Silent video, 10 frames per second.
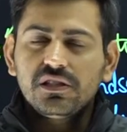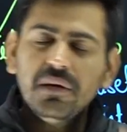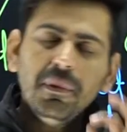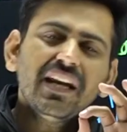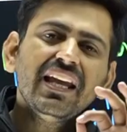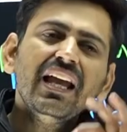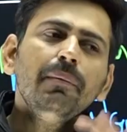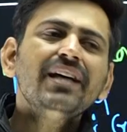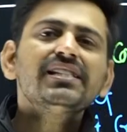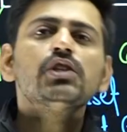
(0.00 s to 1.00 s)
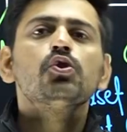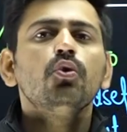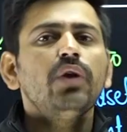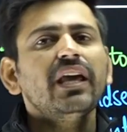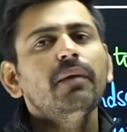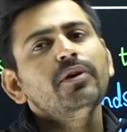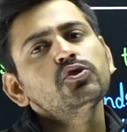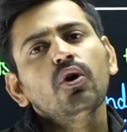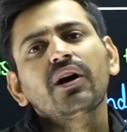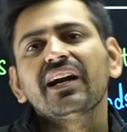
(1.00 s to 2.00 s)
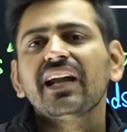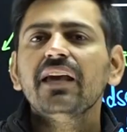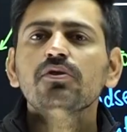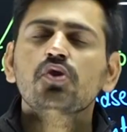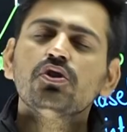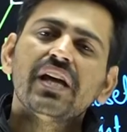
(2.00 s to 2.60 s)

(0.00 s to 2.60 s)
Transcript: जिनमें रियल में ऐसा जुनून है कि भाई उसको करना ही उसको